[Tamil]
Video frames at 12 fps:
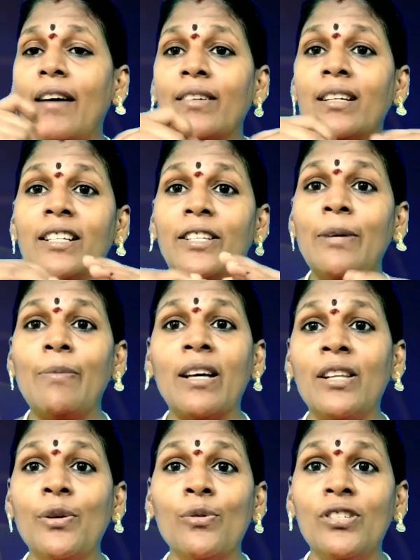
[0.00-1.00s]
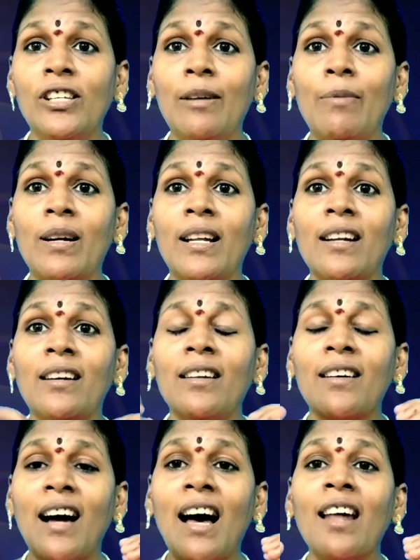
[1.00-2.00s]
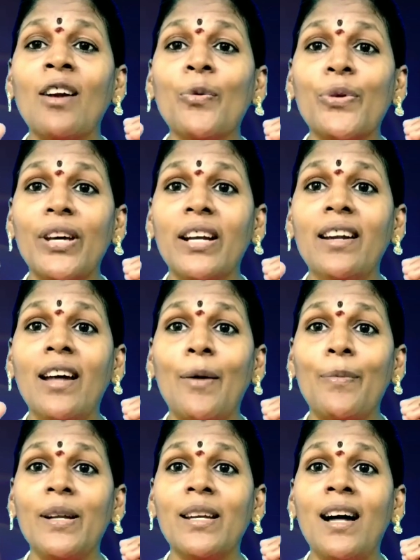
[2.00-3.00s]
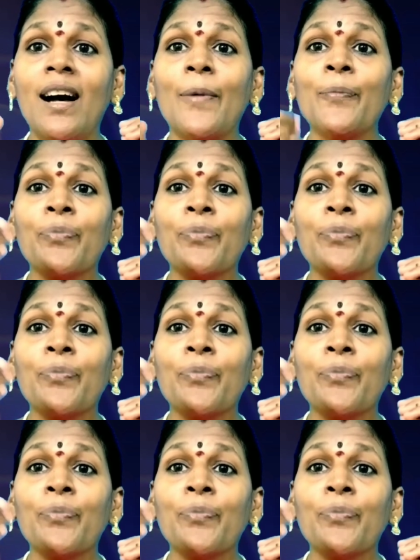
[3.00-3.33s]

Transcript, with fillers: அவர்கள் இந்த மாதிரி யோசிக்க மாட்டார்கள் காரணம் என்ன அப்படின்னா